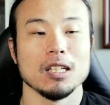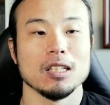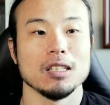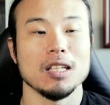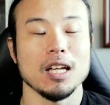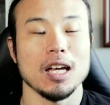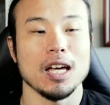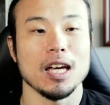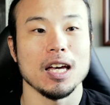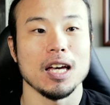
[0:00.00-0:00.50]

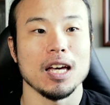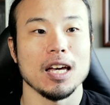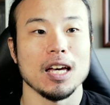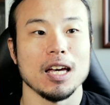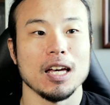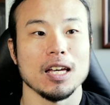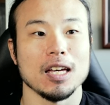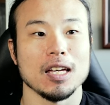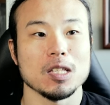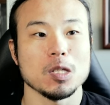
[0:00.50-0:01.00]

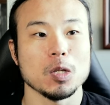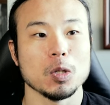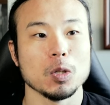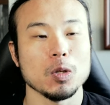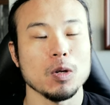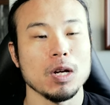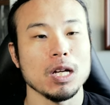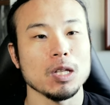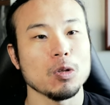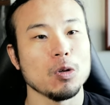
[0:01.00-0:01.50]
で、そ
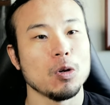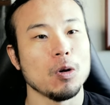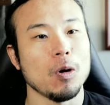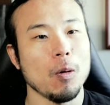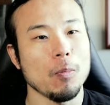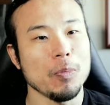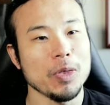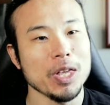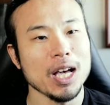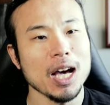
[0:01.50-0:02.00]
の
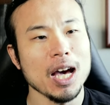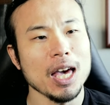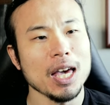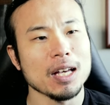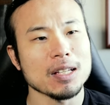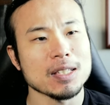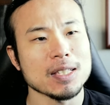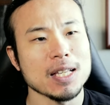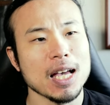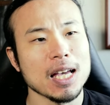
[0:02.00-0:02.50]
後、2回
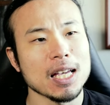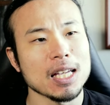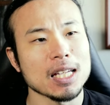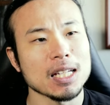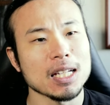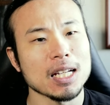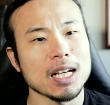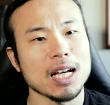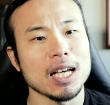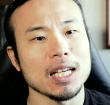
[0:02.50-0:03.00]
か
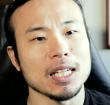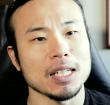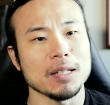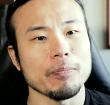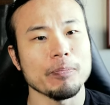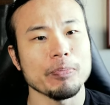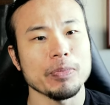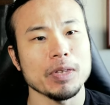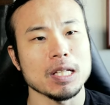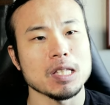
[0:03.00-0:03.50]
3回、
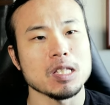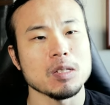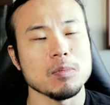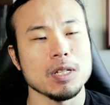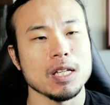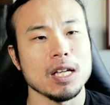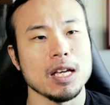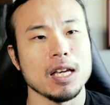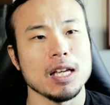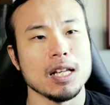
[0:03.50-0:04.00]
辰
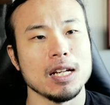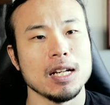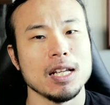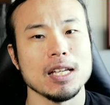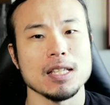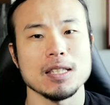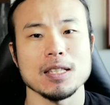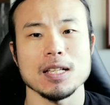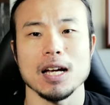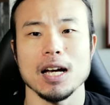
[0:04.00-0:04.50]
巳で
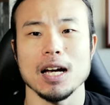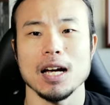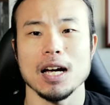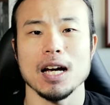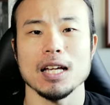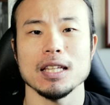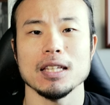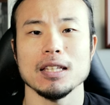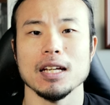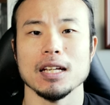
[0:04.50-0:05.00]
レースが
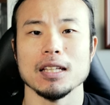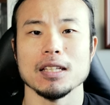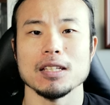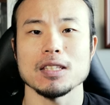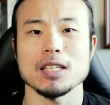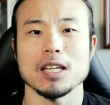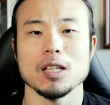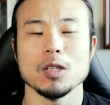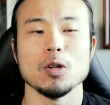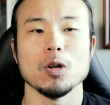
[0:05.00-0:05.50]
あったんで
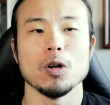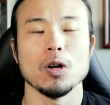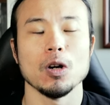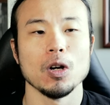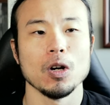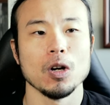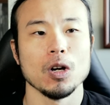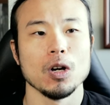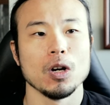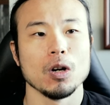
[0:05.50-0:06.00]
すけど、
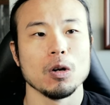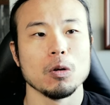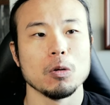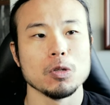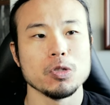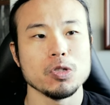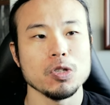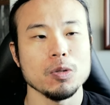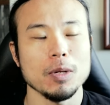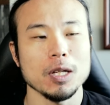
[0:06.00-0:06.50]

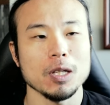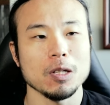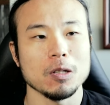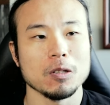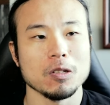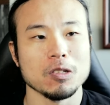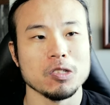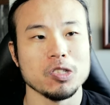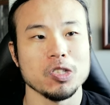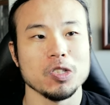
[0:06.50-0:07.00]
50
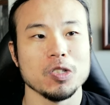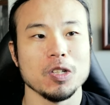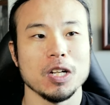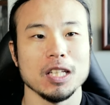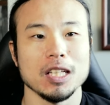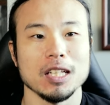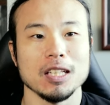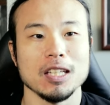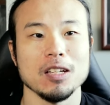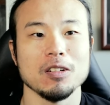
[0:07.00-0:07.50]
メートルの自由
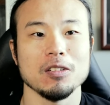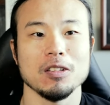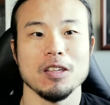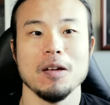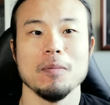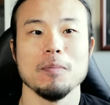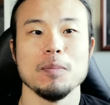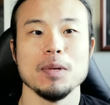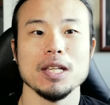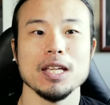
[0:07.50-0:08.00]
形出る
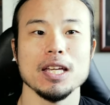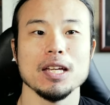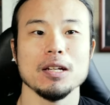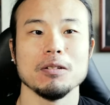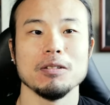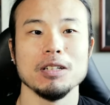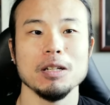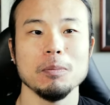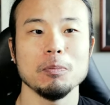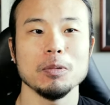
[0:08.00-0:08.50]
たんびに、
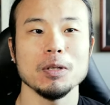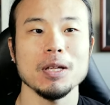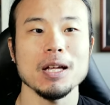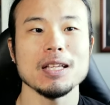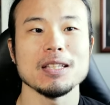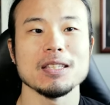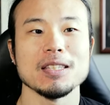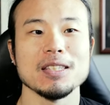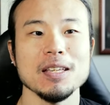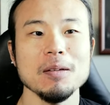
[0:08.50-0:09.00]

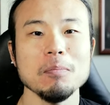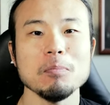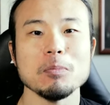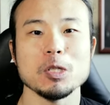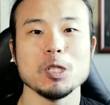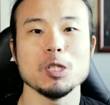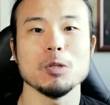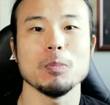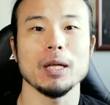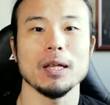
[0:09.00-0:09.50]
フリップターン全部
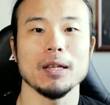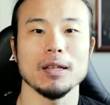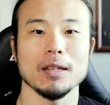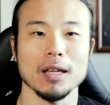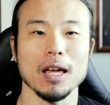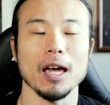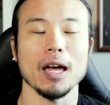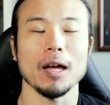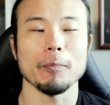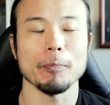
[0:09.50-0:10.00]
滑っ
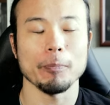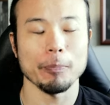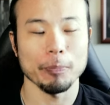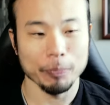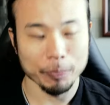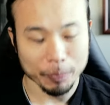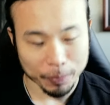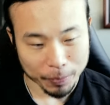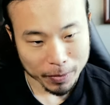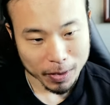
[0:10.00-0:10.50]
て、
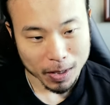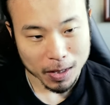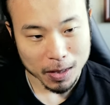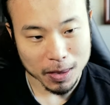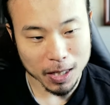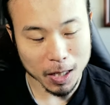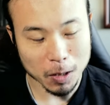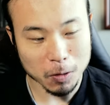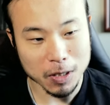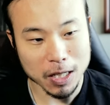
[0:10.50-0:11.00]

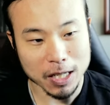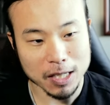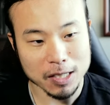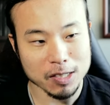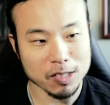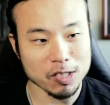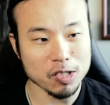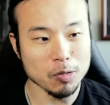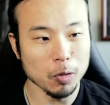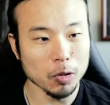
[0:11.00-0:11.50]
なので、
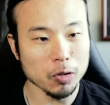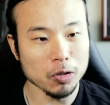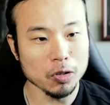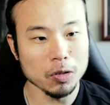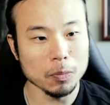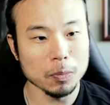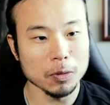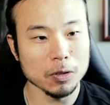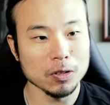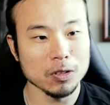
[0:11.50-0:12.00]
地元
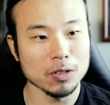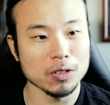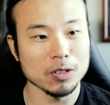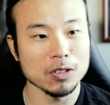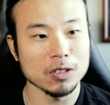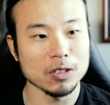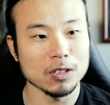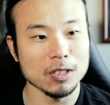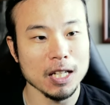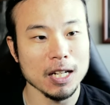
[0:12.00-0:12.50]
の
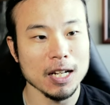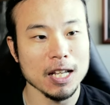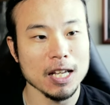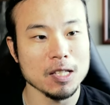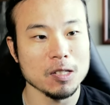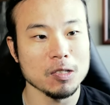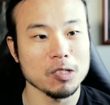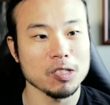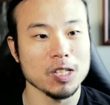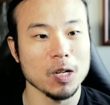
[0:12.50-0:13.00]
プールで
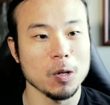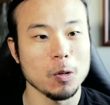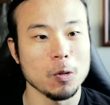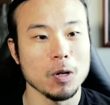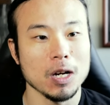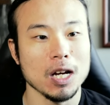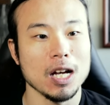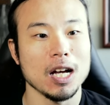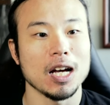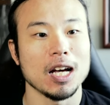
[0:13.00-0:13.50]
レースした
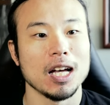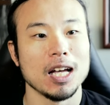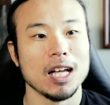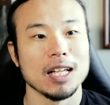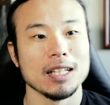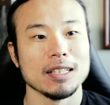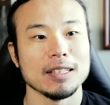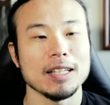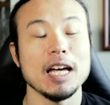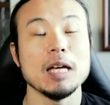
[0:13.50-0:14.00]
方が、
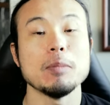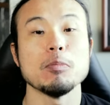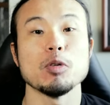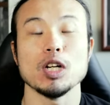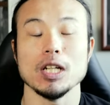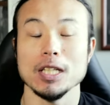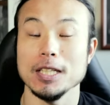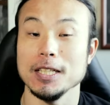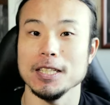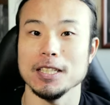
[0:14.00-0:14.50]
タイム
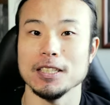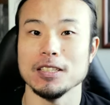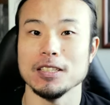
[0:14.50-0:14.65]
がいいっ